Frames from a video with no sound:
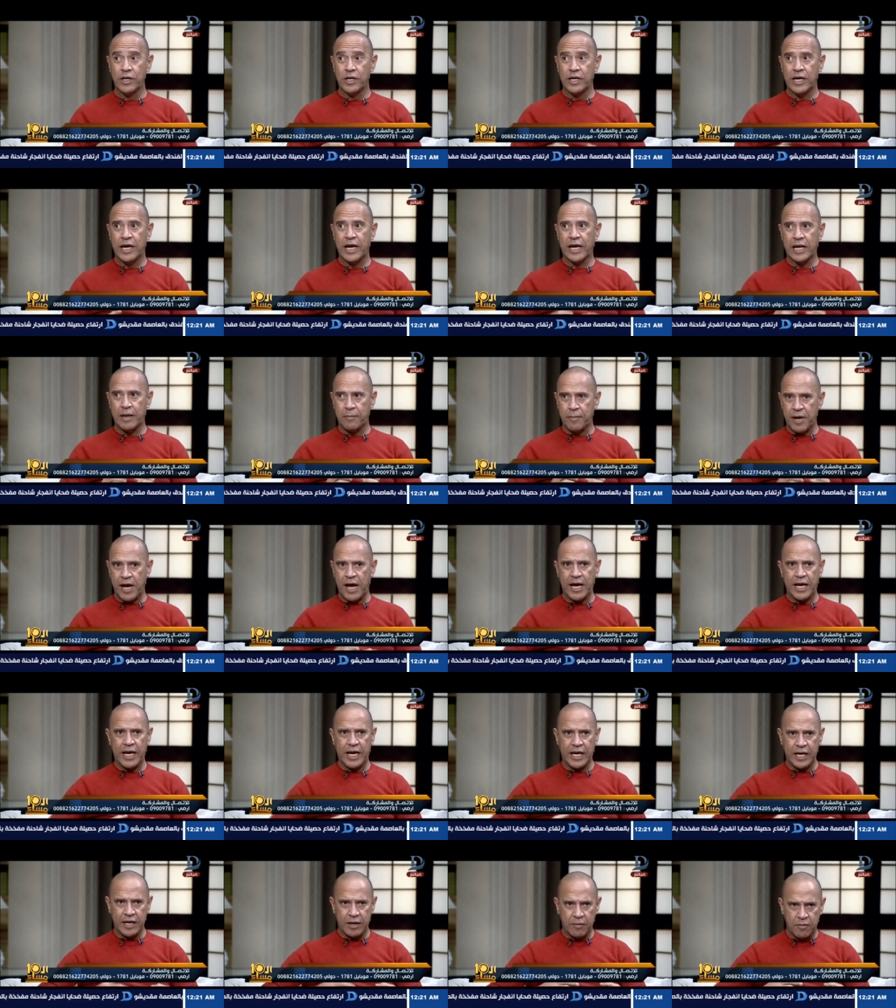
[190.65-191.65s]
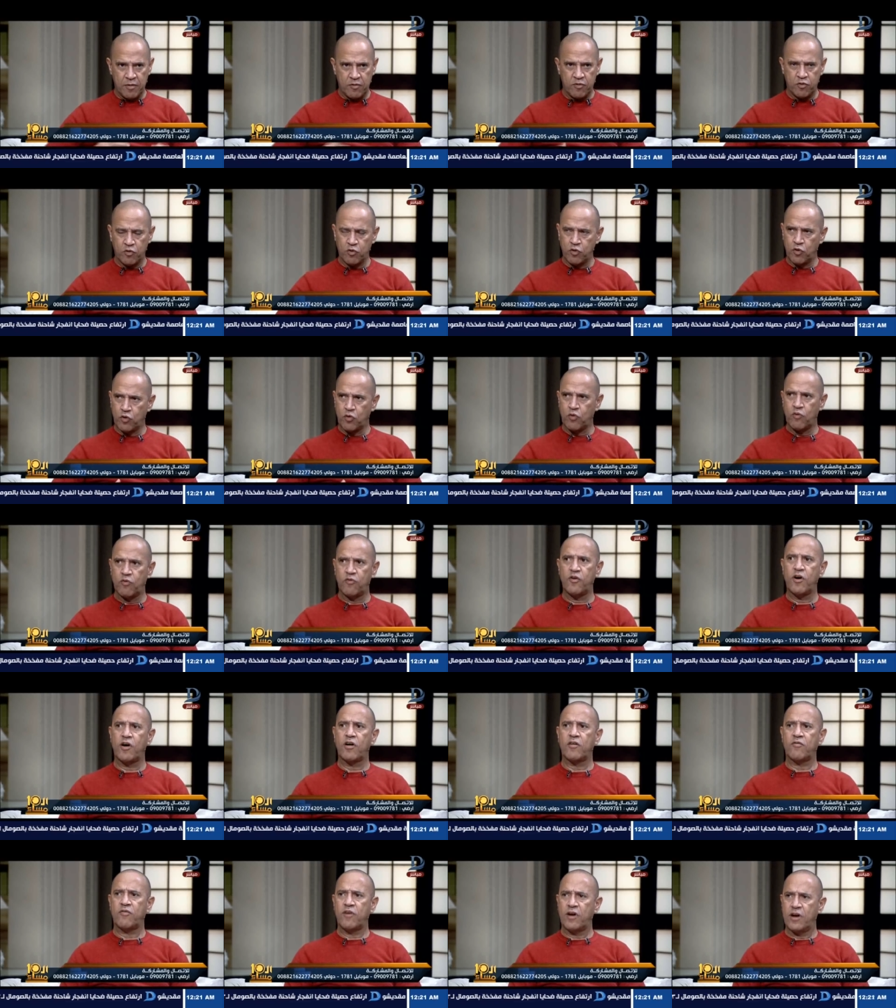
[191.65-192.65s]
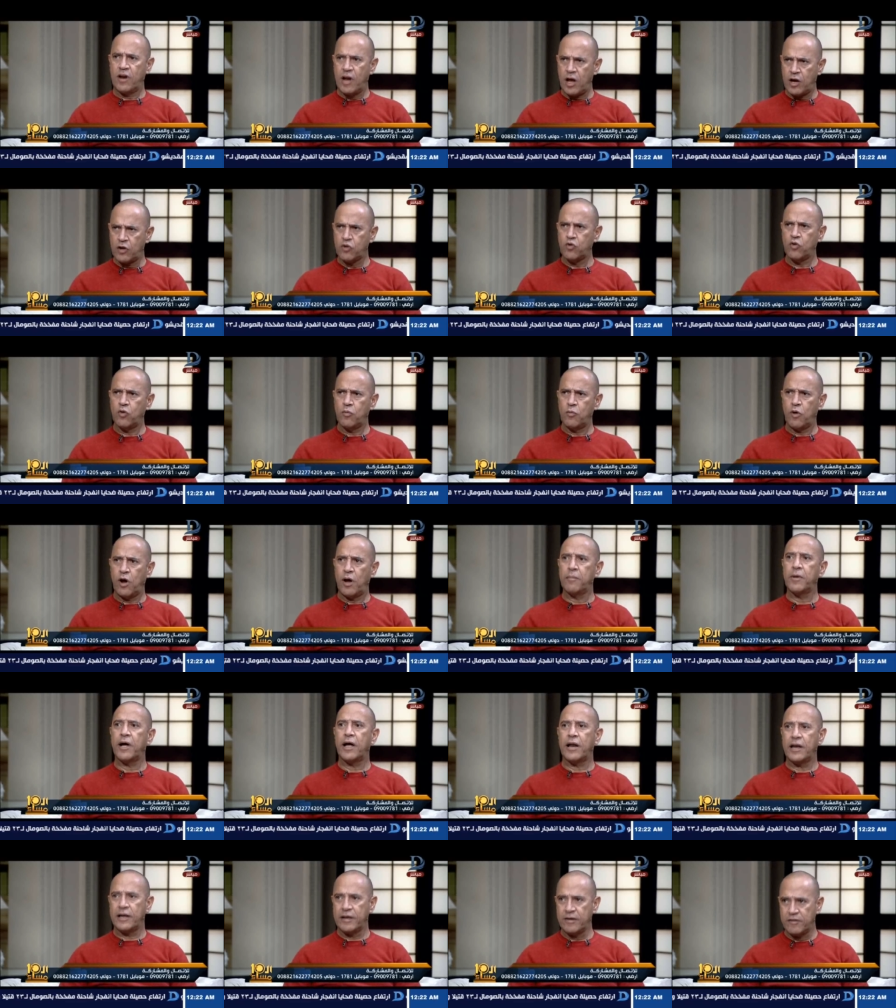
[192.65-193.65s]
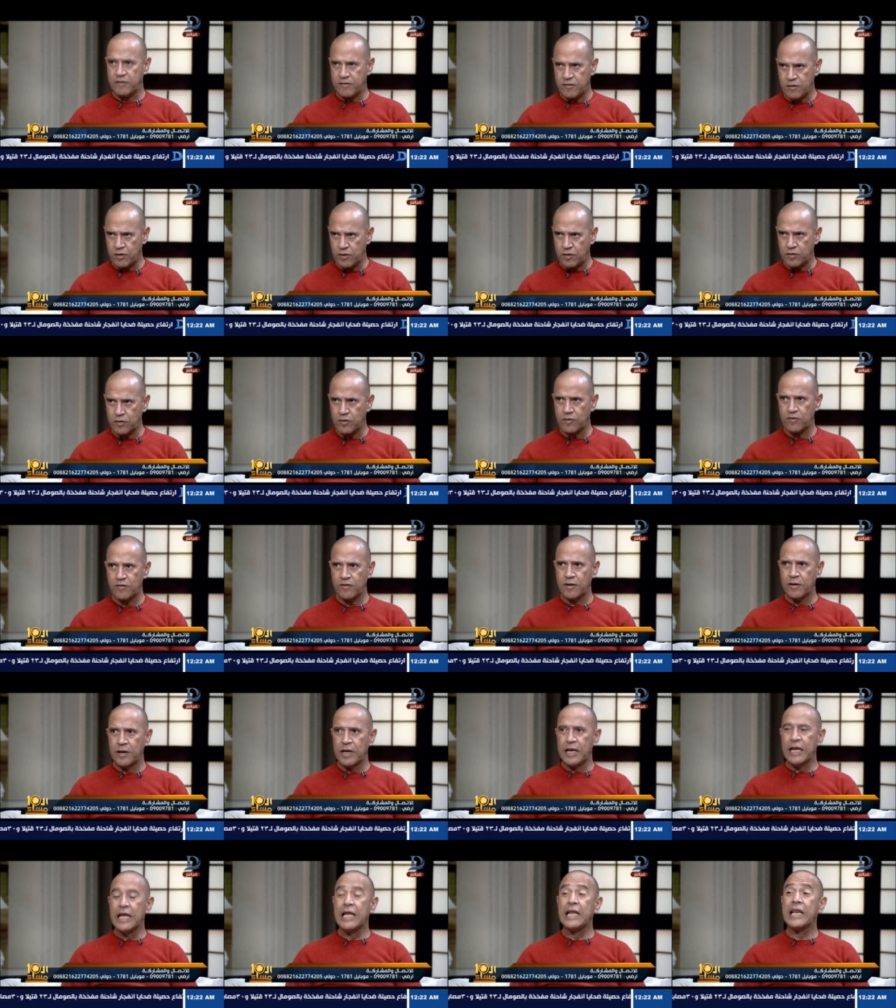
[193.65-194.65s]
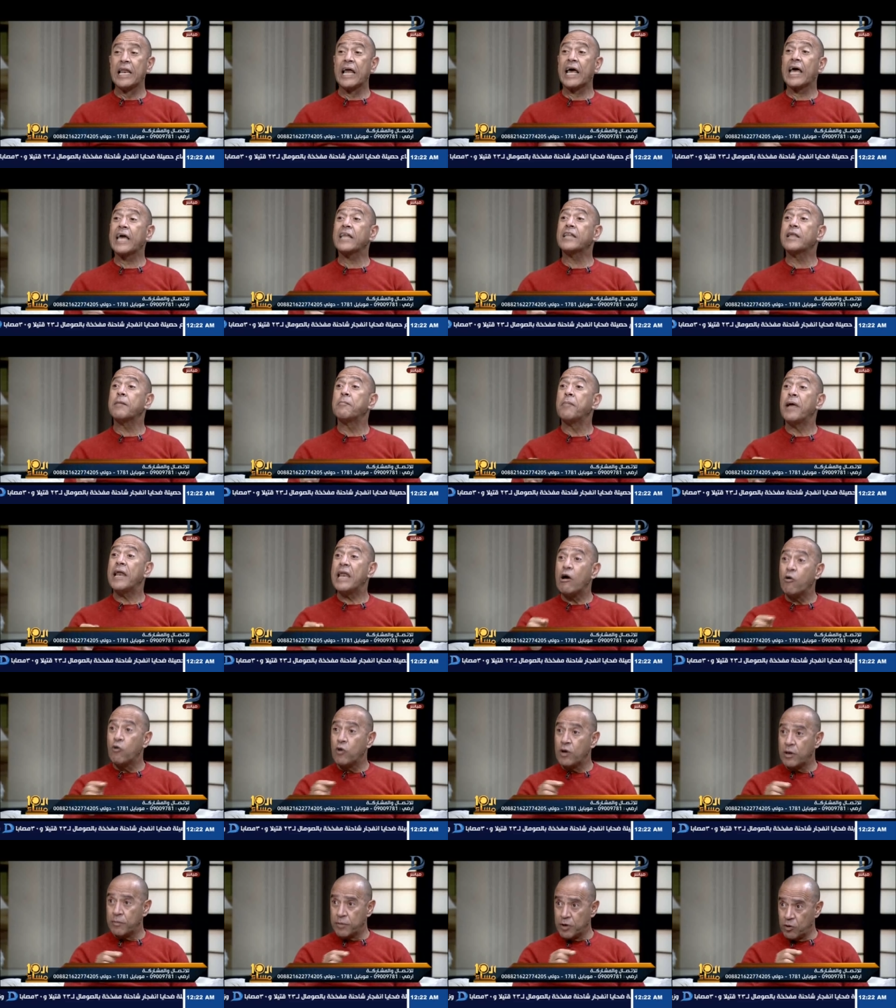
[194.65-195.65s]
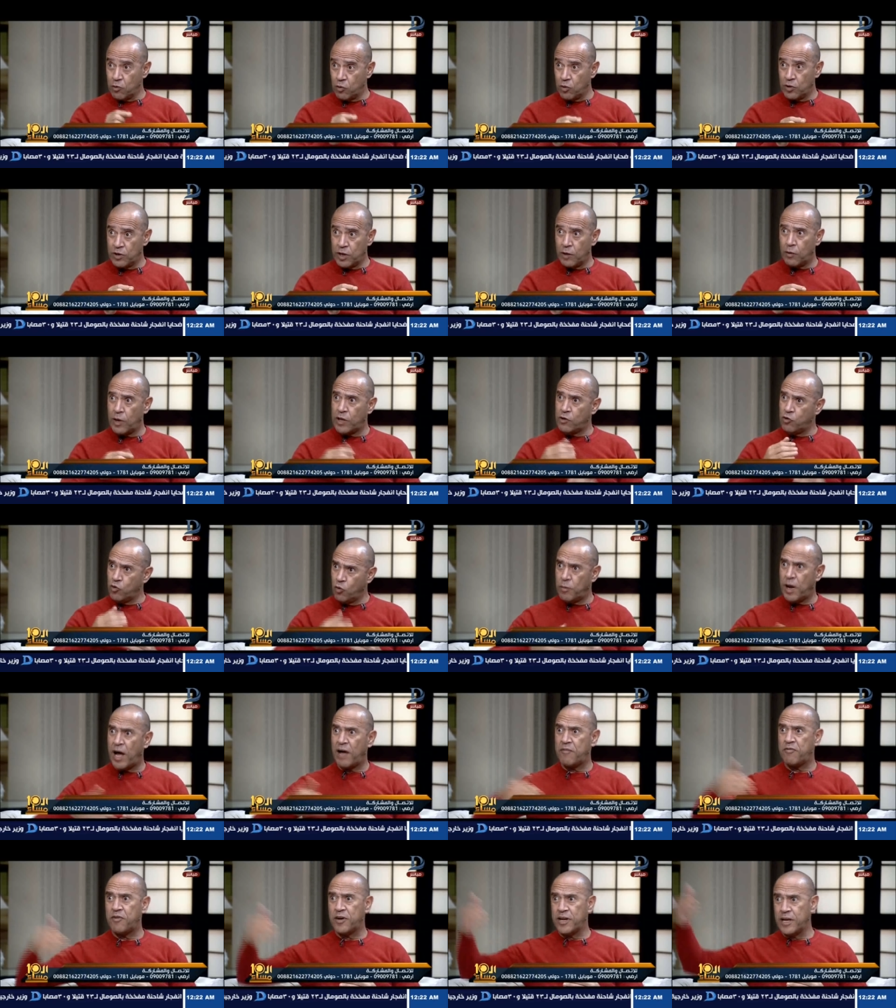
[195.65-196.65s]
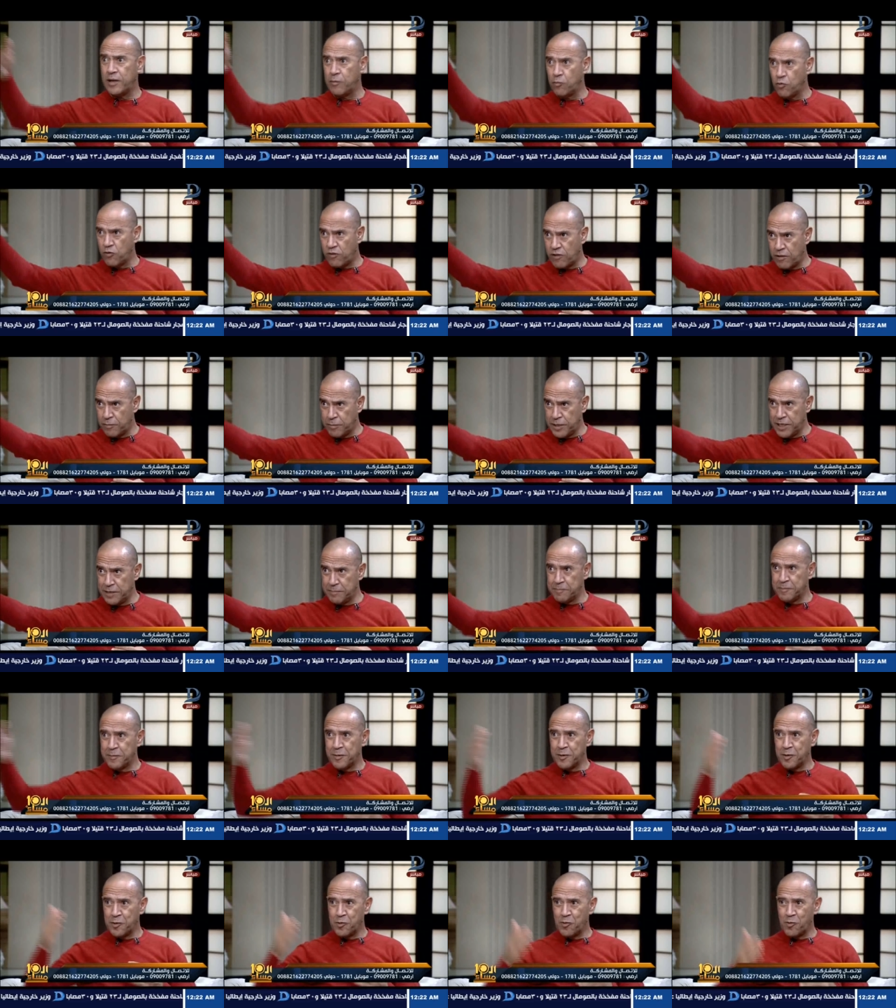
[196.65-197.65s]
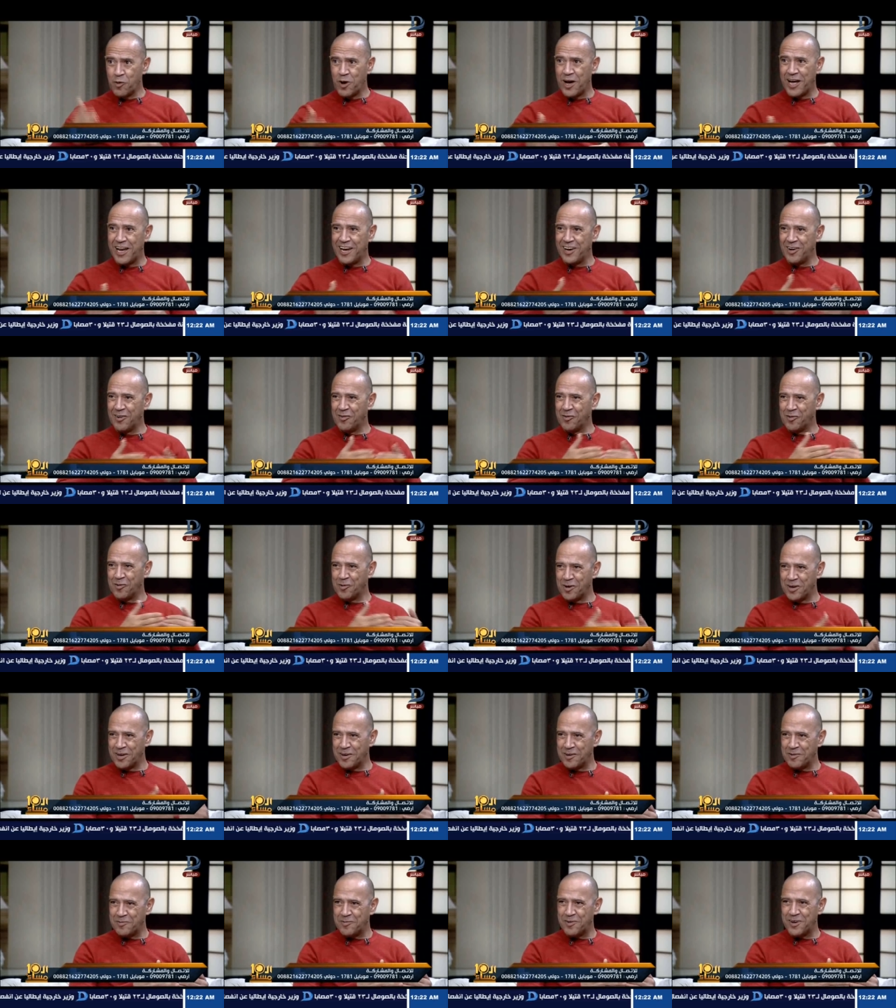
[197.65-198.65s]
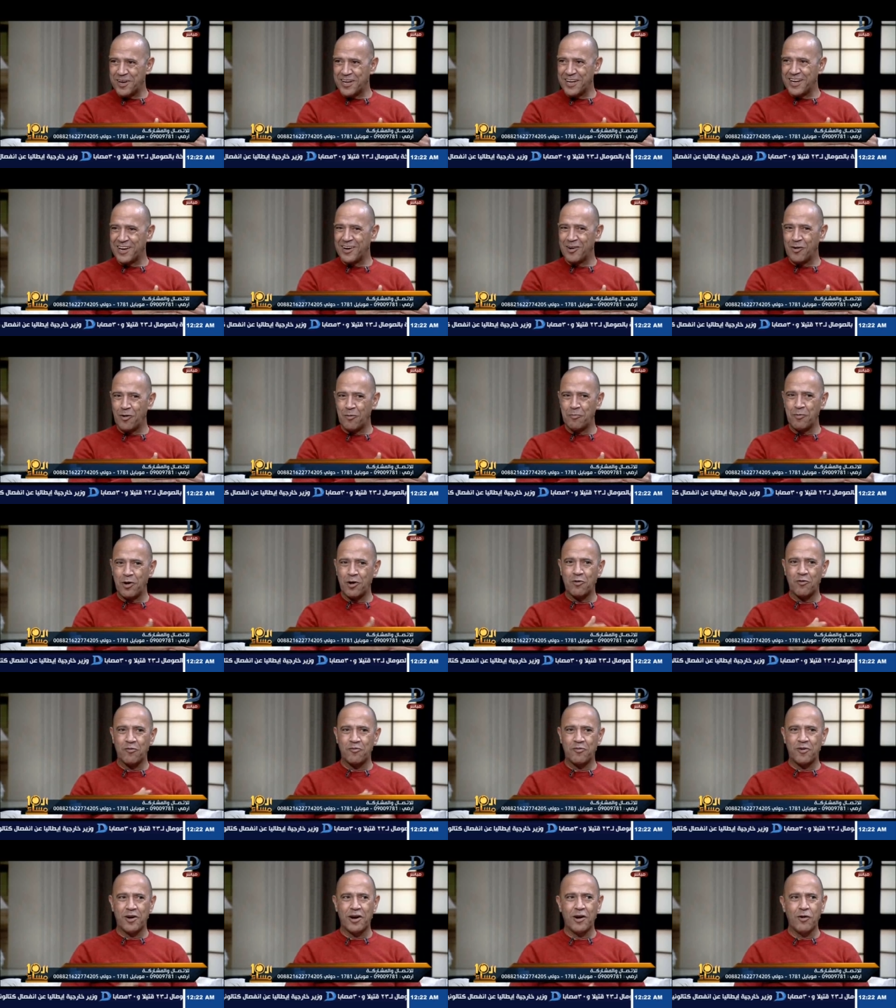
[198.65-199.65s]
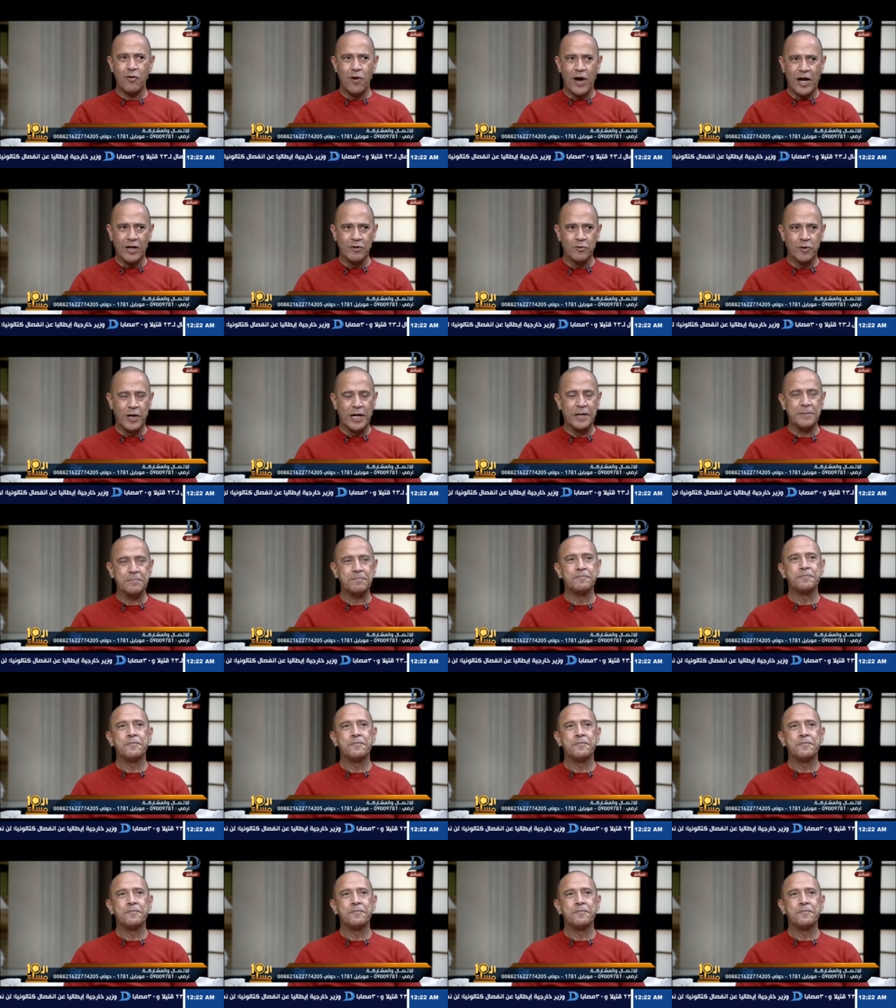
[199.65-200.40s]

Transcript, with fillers: يا جماعه احنا مفروض الكفار فلنقتل محمد عليه الصلاه والسلام لغايه اما لقوا اللي بيقول ده ودوه مع فريق المسلمين وخلوا فريق اللي هم الكفار لوحده يعني